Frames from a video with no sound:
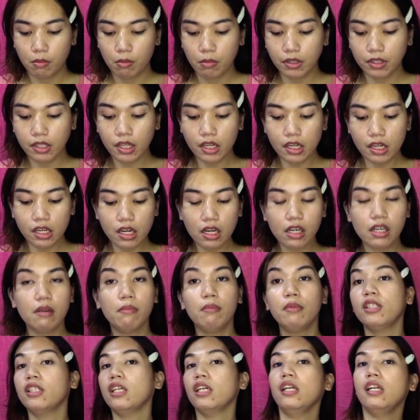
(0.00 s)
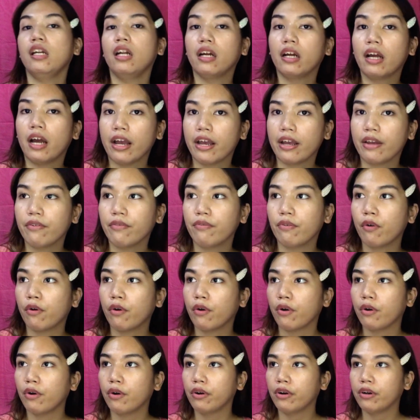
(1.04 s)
Madali lang naman siya ilagay for